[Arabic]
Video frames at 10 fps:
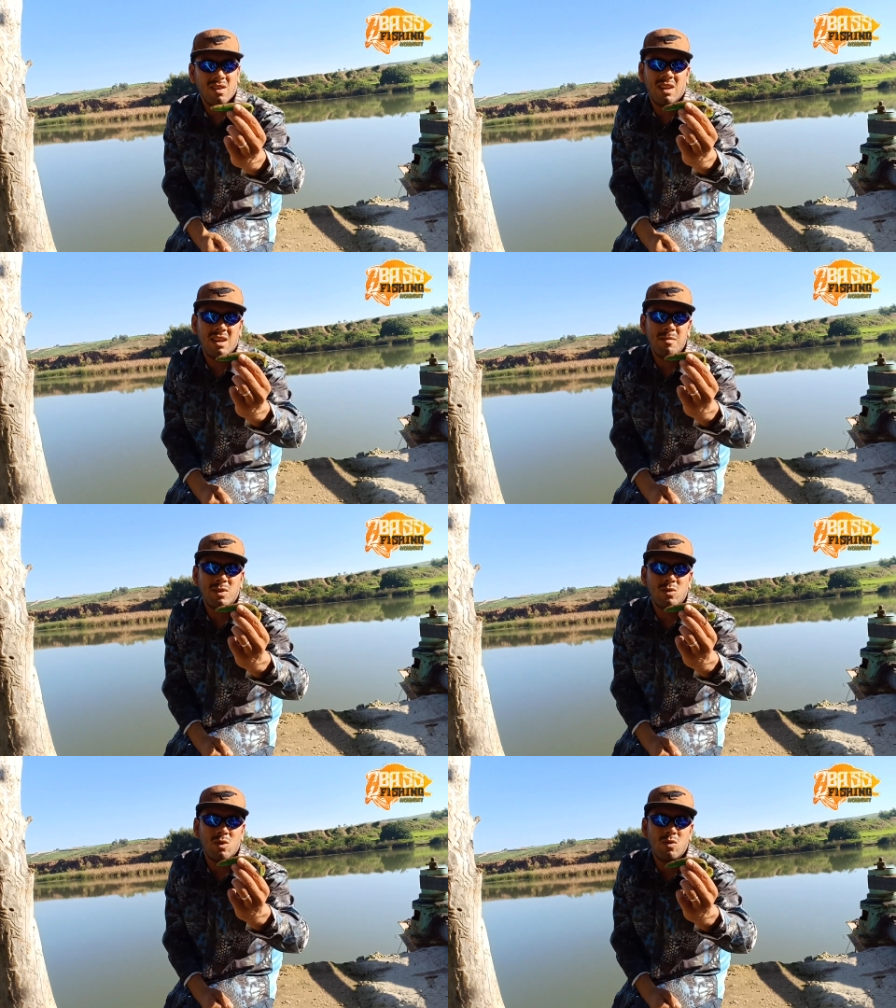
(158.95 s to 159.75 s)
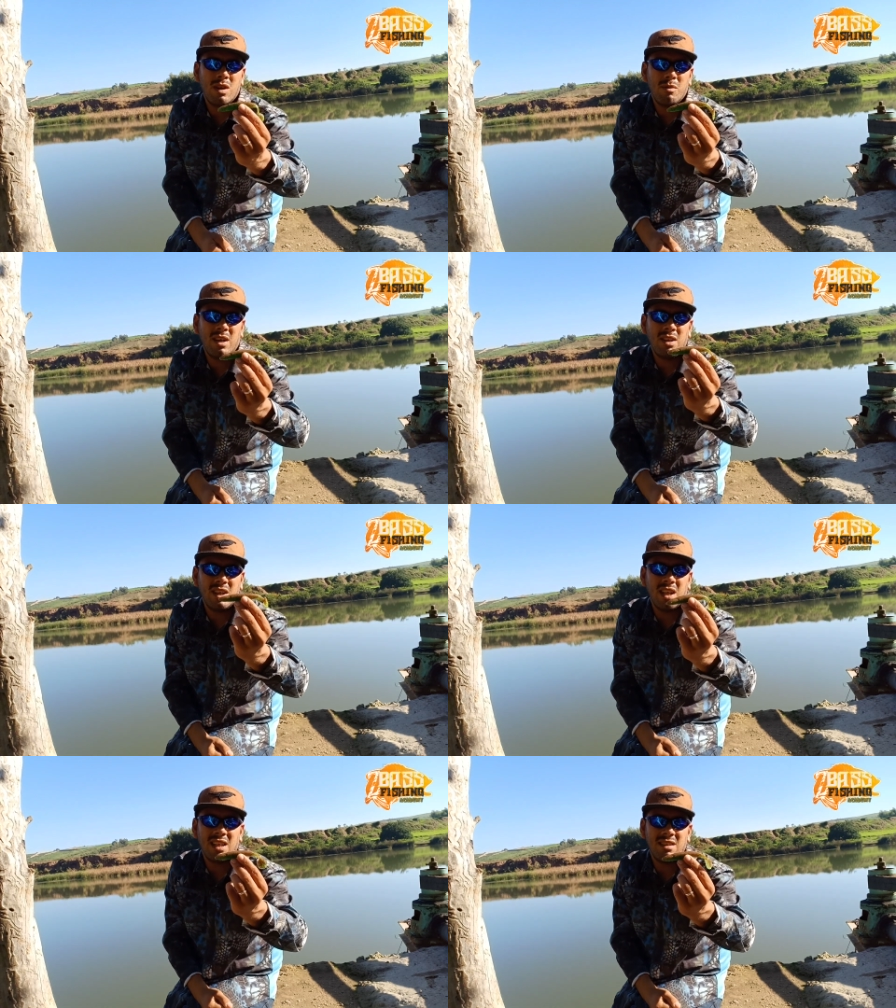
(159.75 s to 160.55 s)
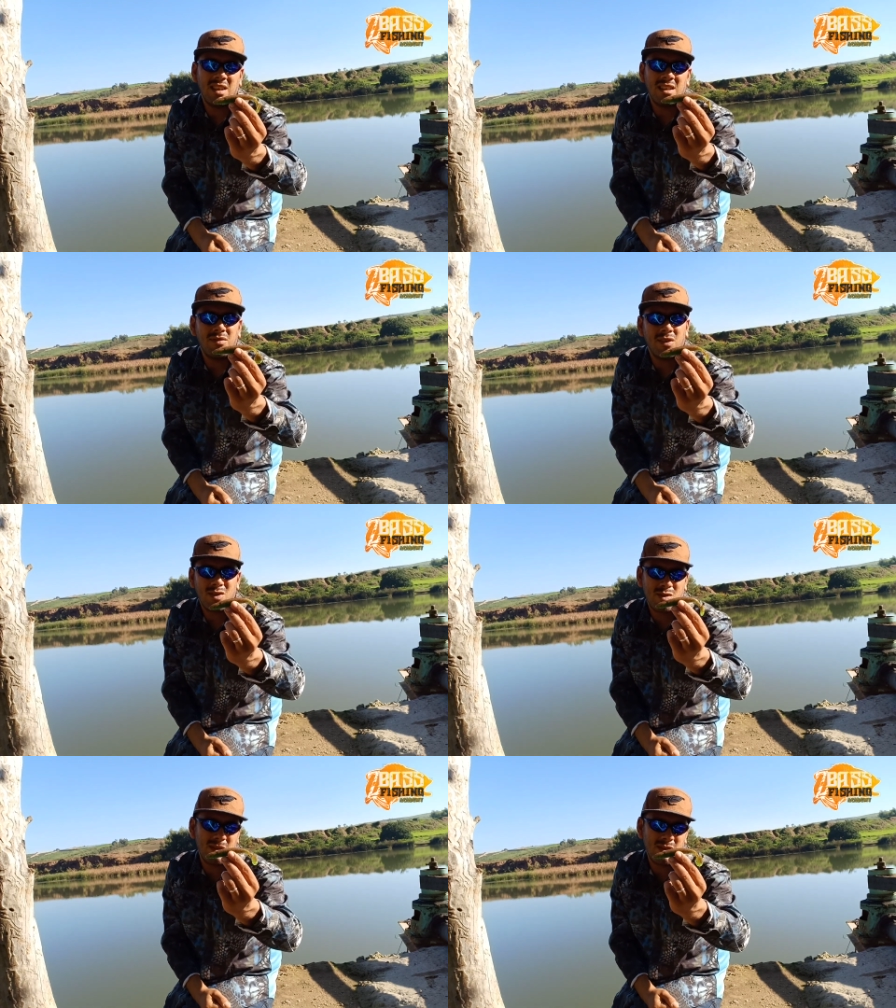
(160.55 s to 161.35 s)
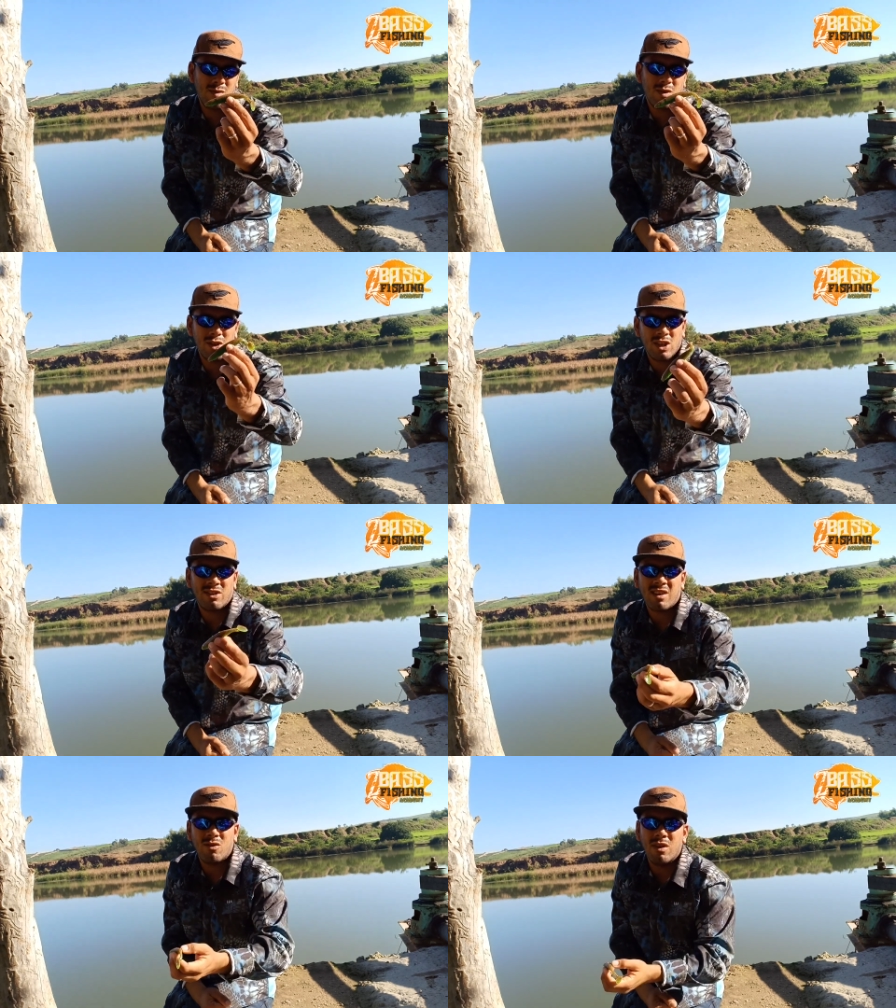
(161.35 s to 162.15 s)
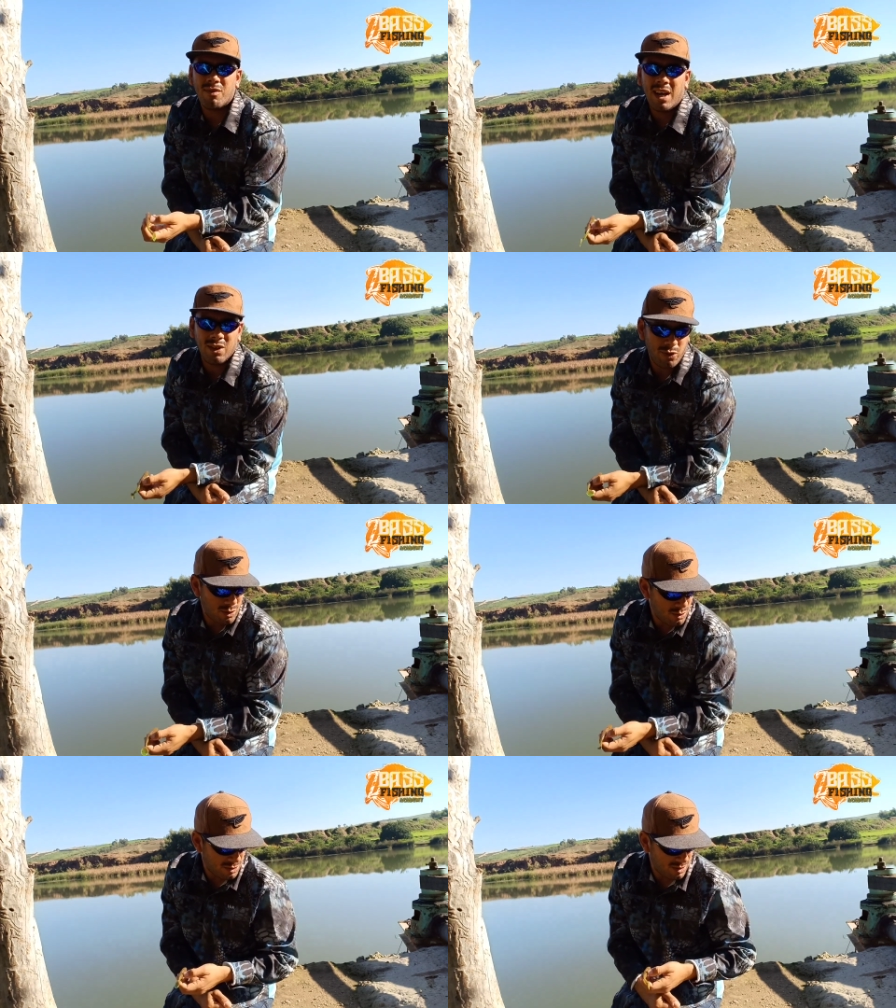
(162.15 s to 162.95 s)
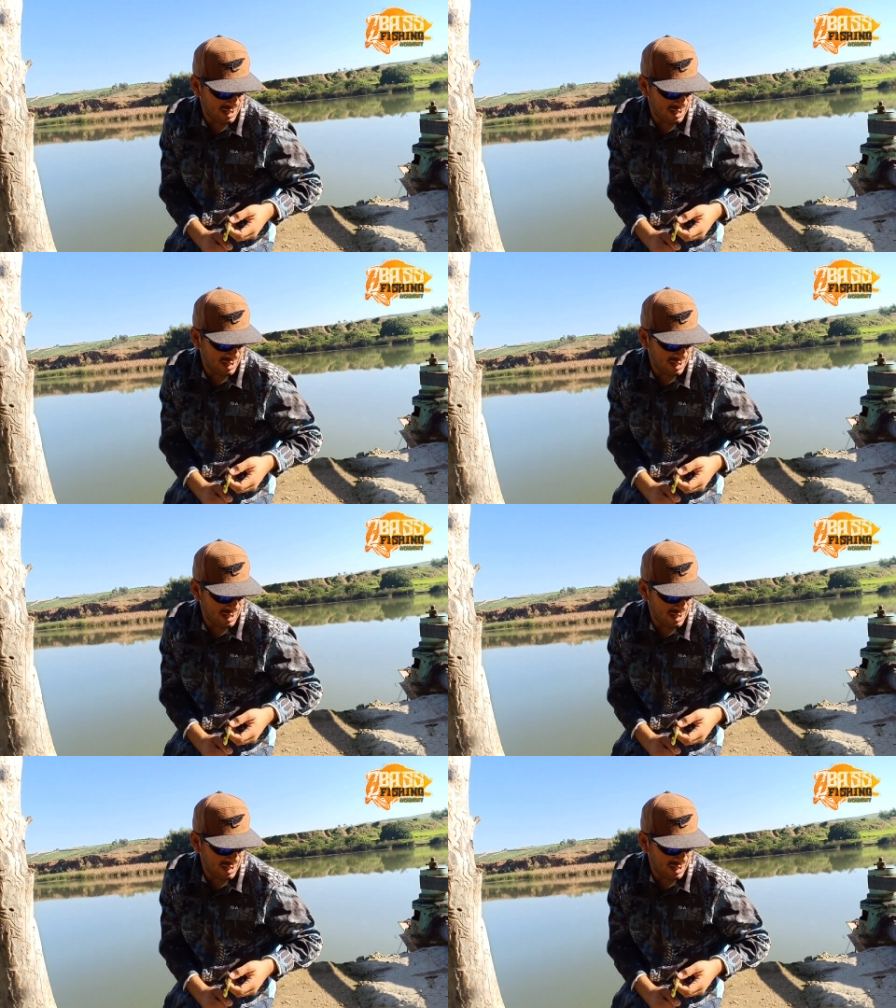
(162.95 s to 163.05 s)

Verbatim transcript: لانيماسيون ديال كل واحد هي اللي كدير لا ديفيرونس بيان سور هاد غنطرقوا ليه في احد الدروس